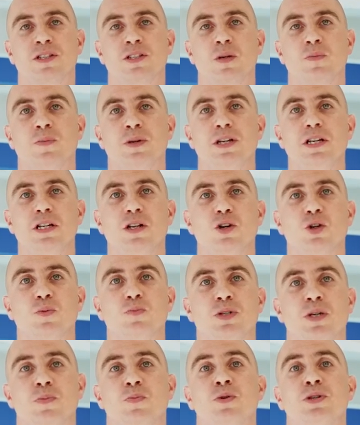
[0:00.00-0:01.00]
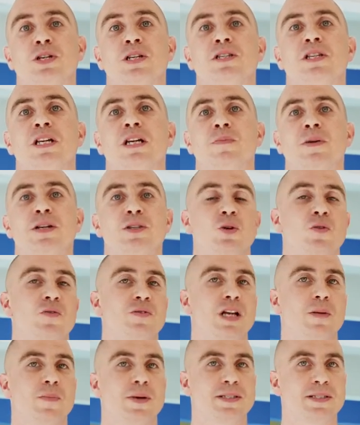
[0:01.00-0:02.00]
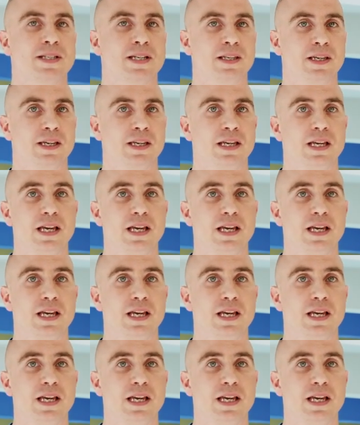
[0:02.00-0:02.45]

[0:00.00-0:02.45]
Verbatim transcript: sobie ilość przepłyniętych metrów na basenie.